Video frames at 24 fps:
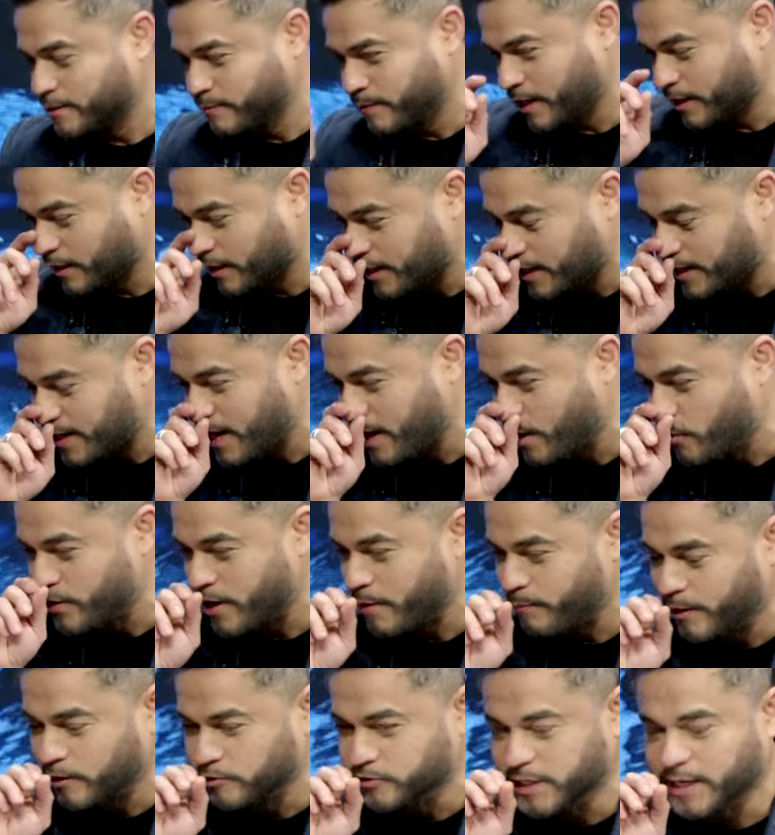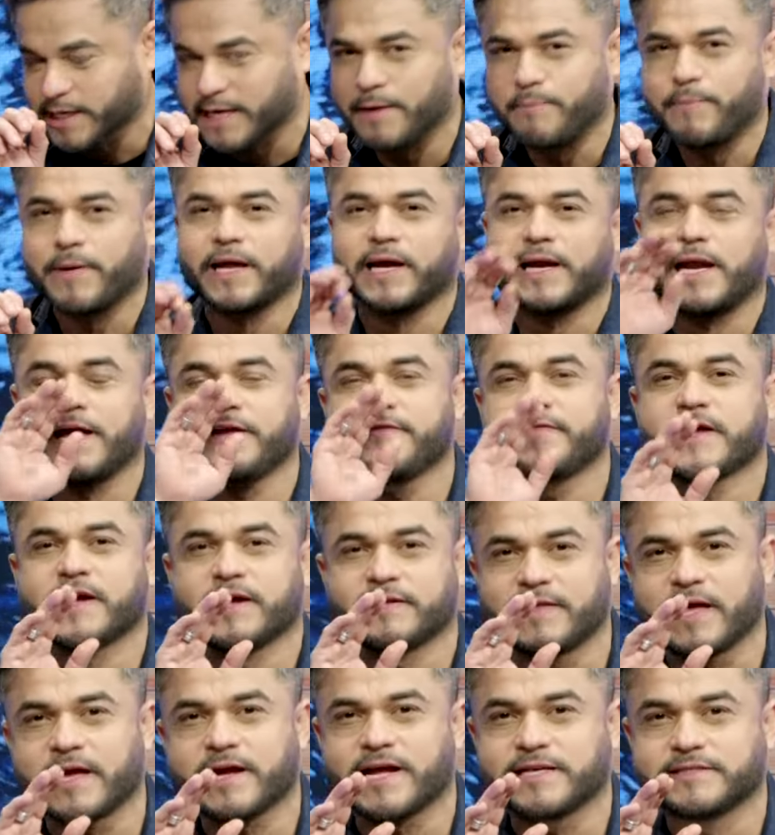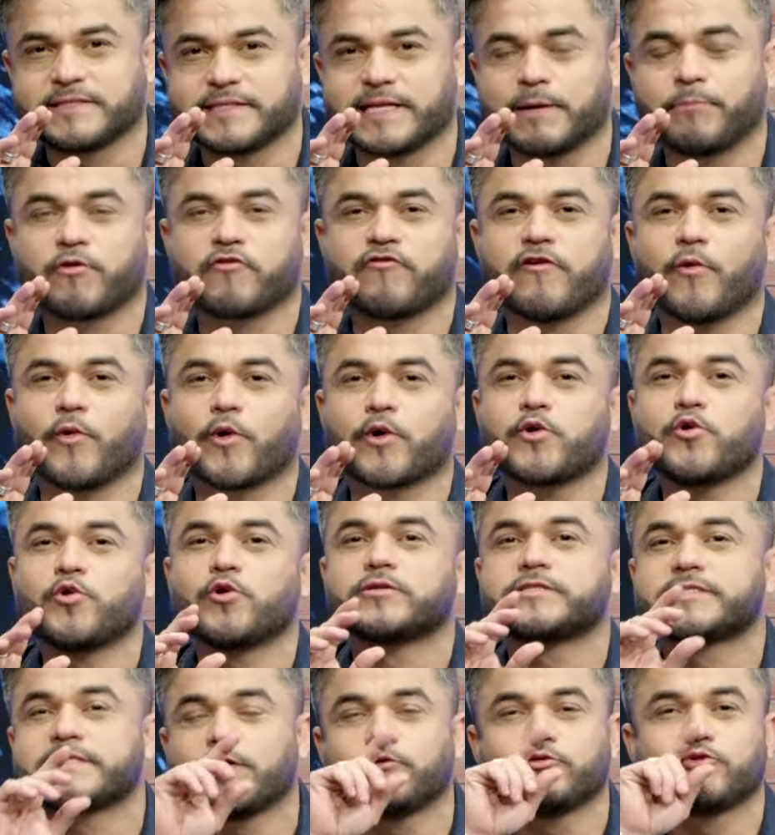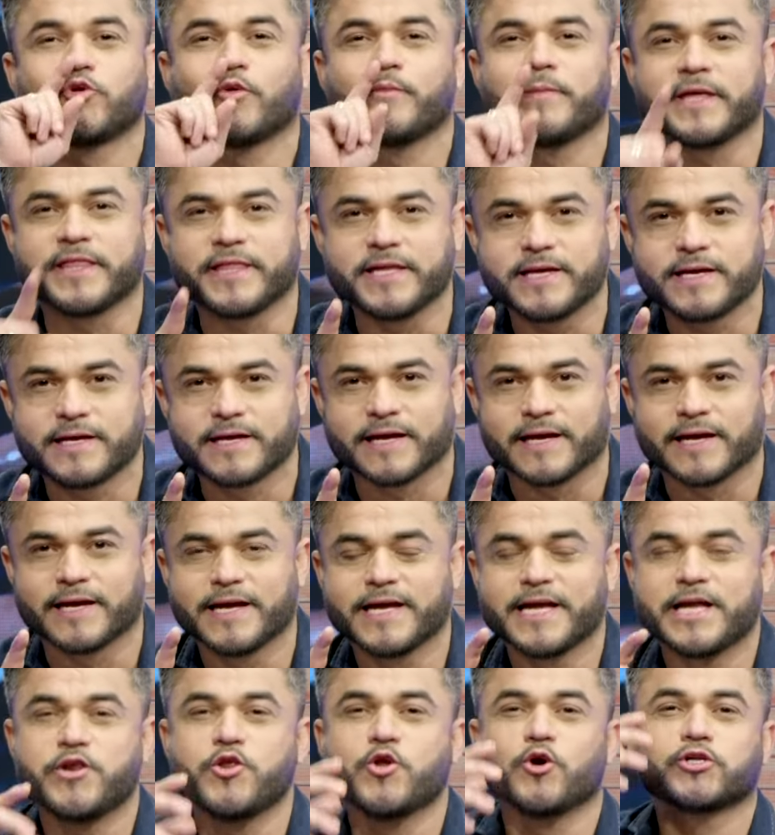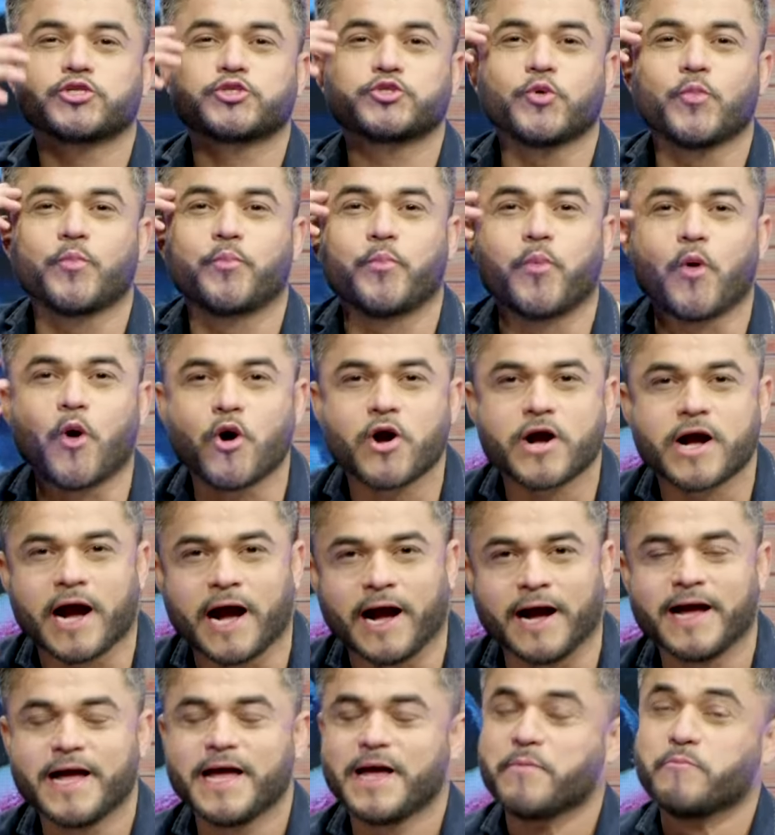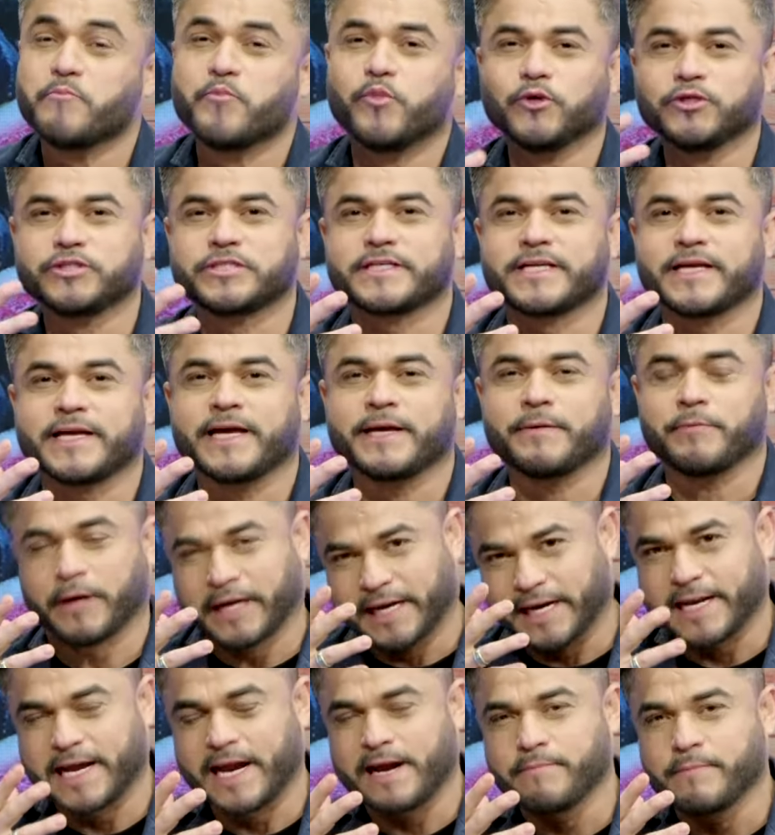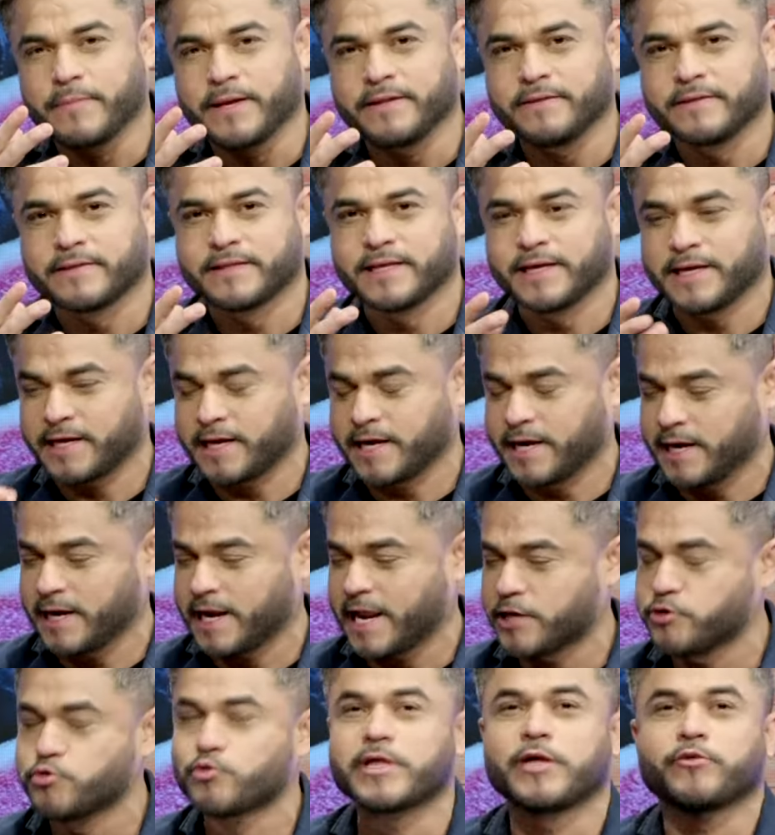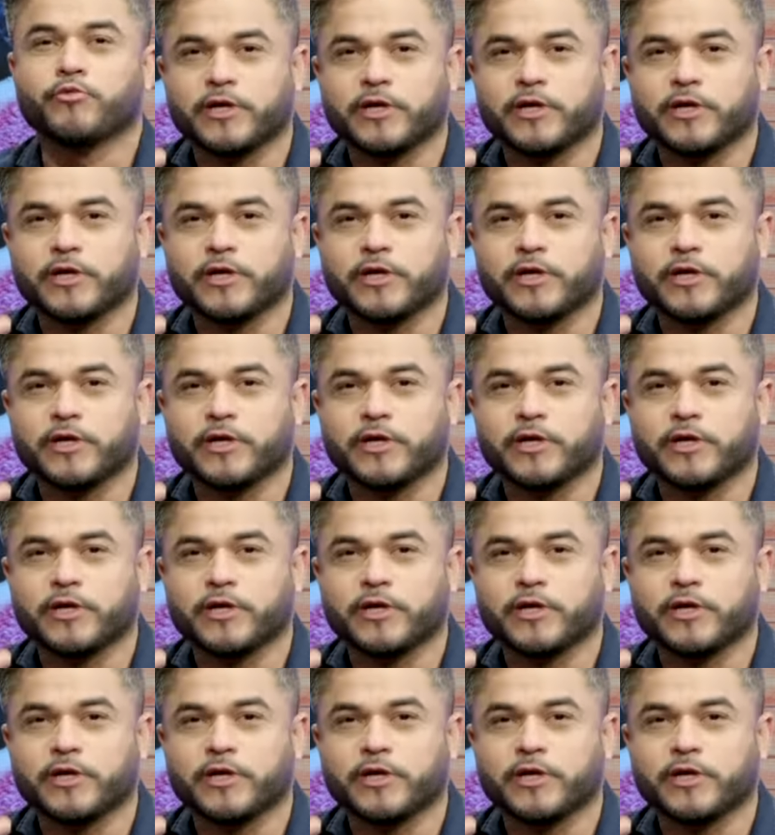María René, que haga una pausa acá para que la gente que está en casita, por favor, no se automedique, no suponga, busque realmente eh, la ayuda de